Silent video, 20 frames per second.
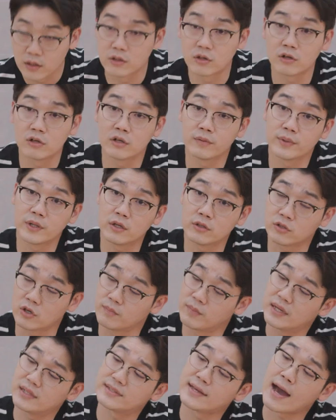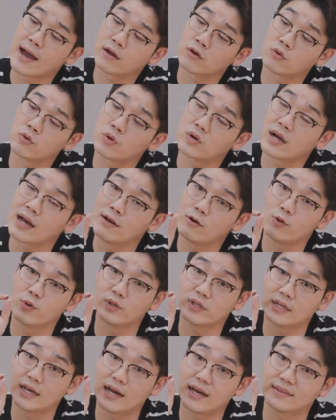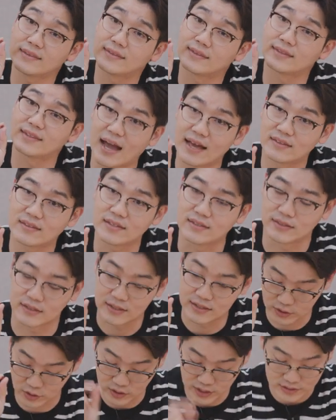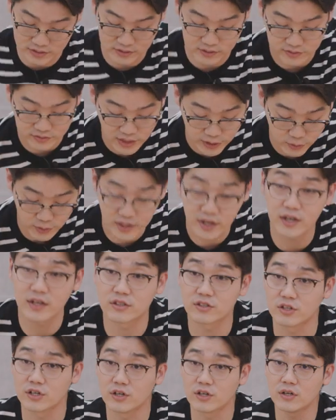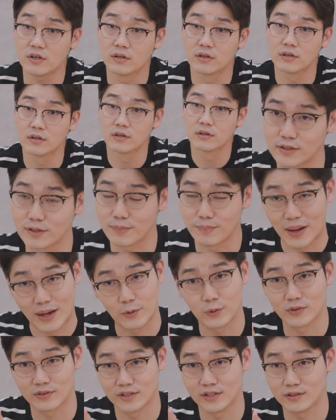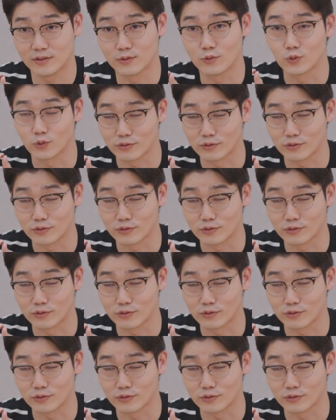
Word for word: 그러려면 정말 작고 칼로리가 낮은 그런 간식을 사용해야겠죠. 바로 트릿